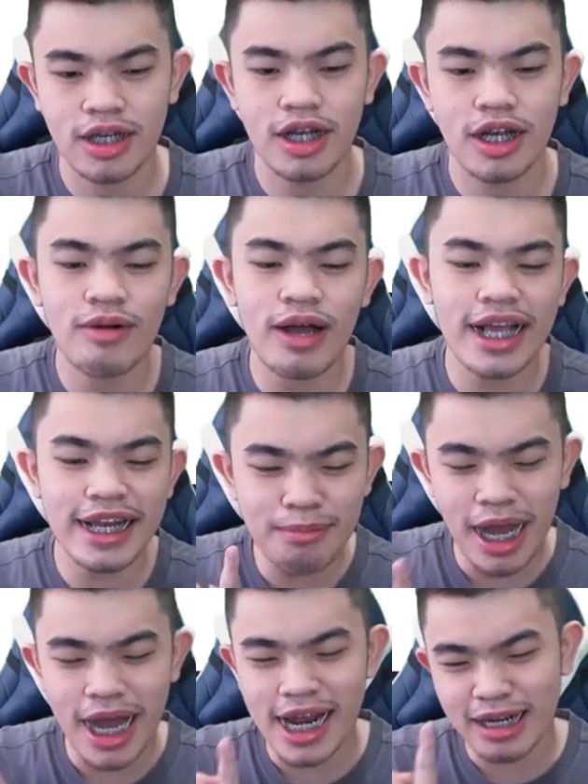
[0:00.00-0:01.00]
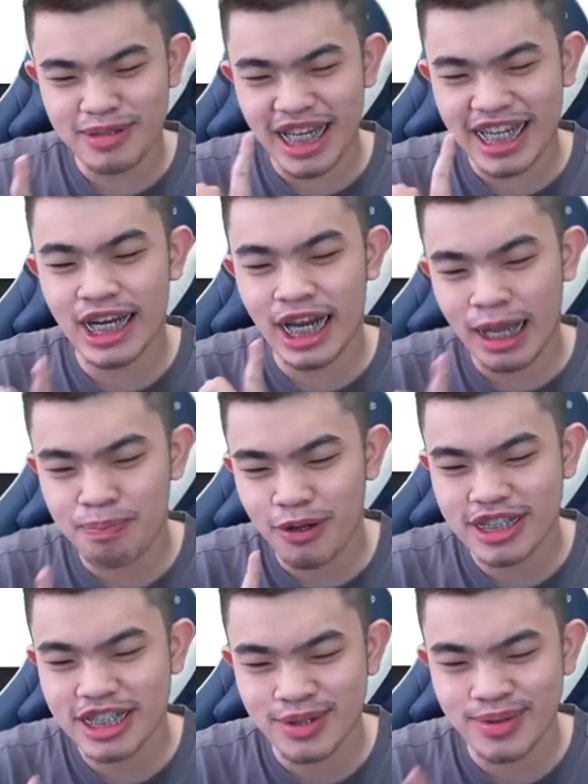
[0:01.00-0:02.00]
Wah ini bakalan jadi repot
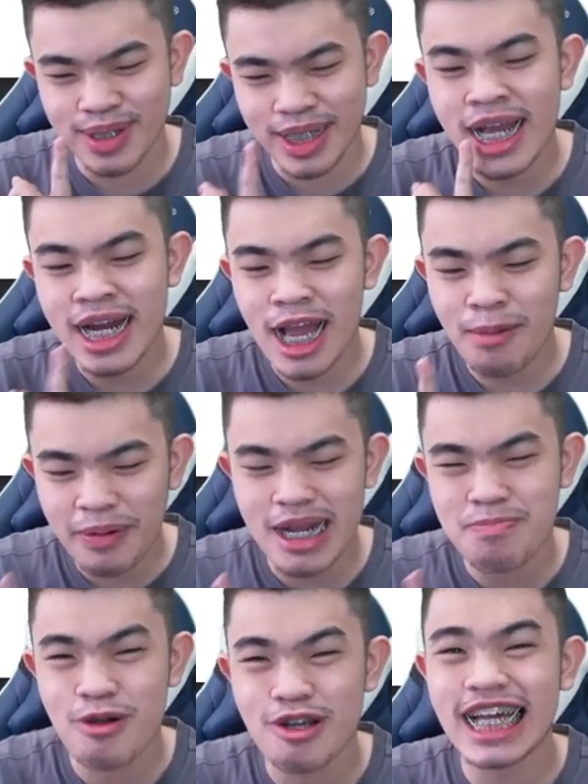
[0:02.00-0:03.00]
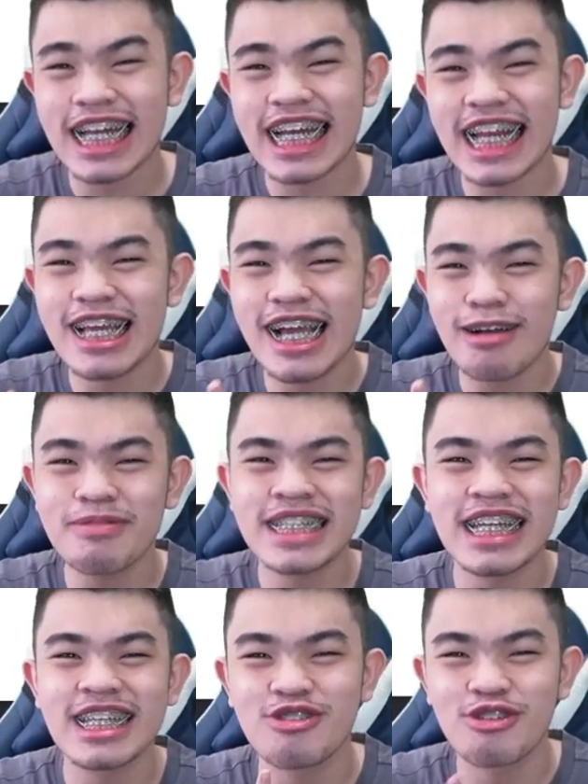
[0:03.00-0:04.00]
sih teman teman ya. Kenapa repot? Karena dia bisa
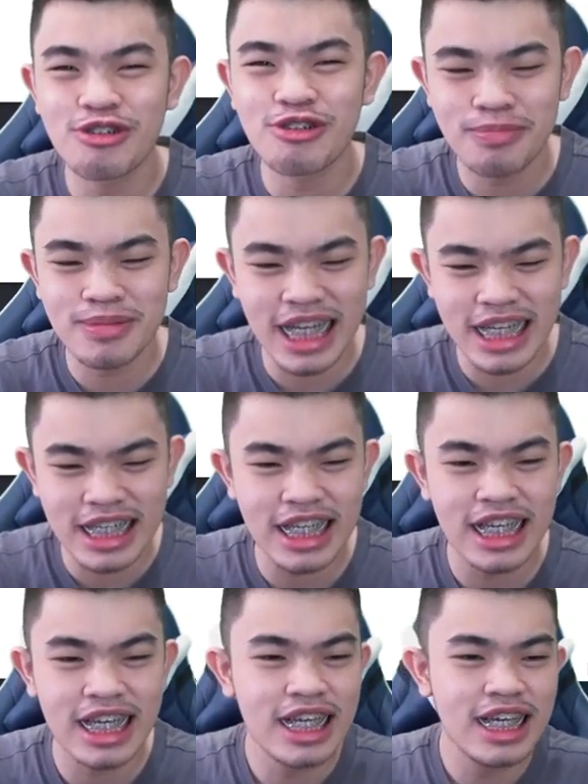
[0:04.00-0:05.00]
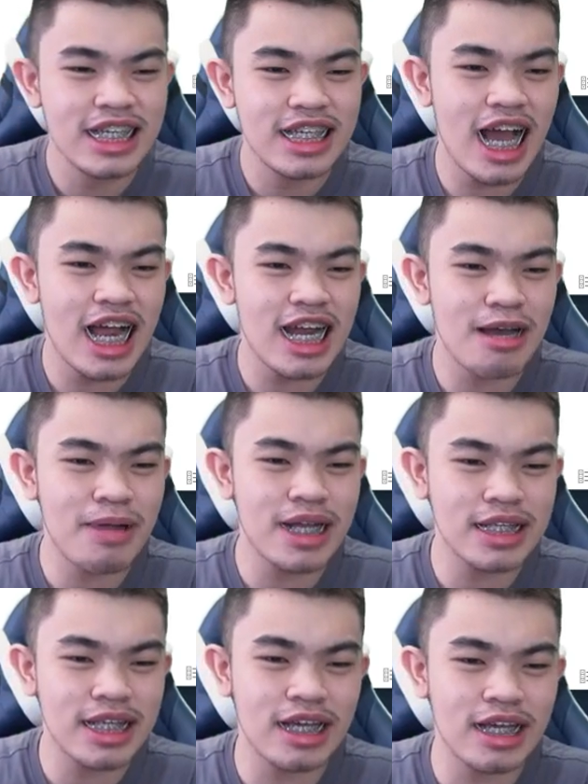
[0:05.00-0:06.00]
dituduh menjadi yang
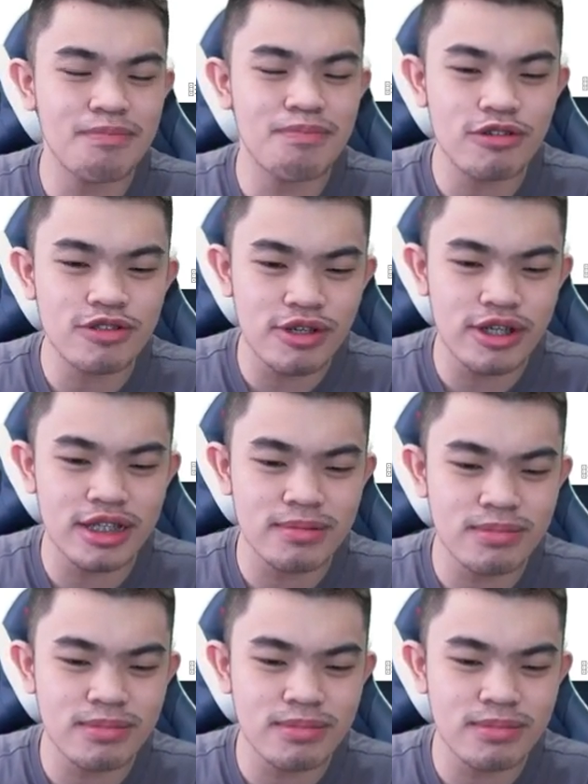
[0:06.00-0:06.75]
namanya impostor ya teman teman